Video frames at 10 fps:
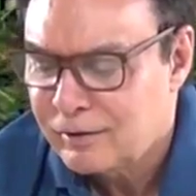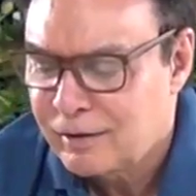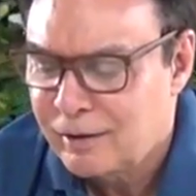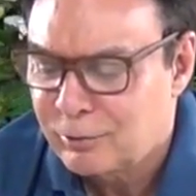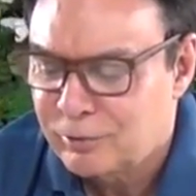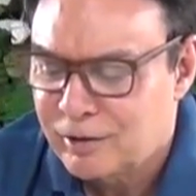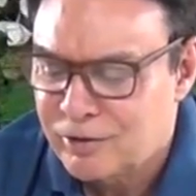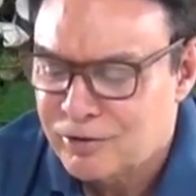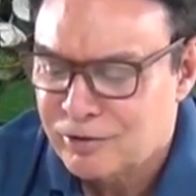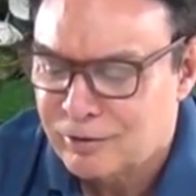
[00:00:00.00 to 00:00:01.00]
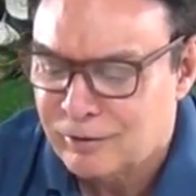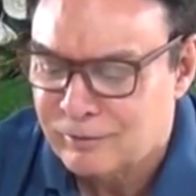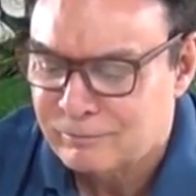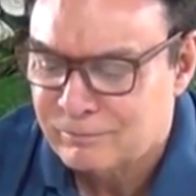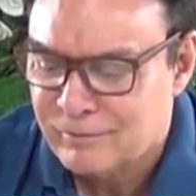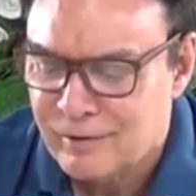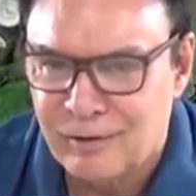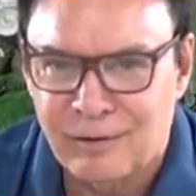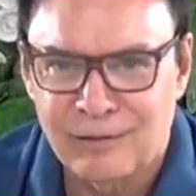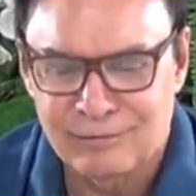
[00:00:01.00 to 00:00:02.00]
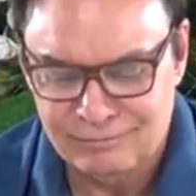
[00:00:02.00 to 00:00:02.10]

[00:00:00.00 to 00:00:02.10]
Deu certinho, ó. ó.